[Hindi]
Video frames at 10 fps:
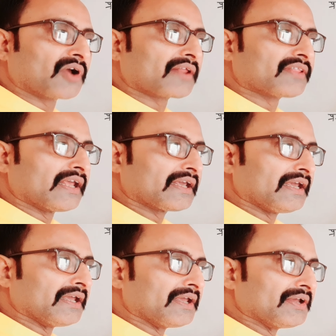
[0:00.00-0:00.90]
कर
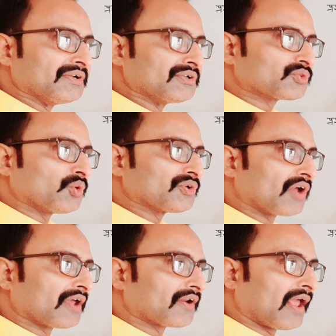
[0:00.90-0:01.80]
देंगे तो
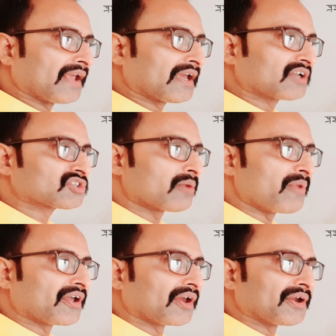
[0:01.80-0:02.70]
यह रैखिक
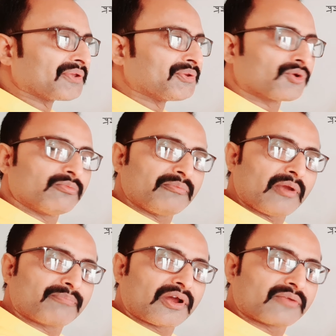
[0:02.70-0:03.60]
समीकरण युग्म
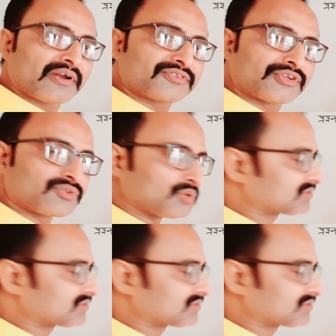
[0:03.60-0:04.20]
में परिवर्तित हो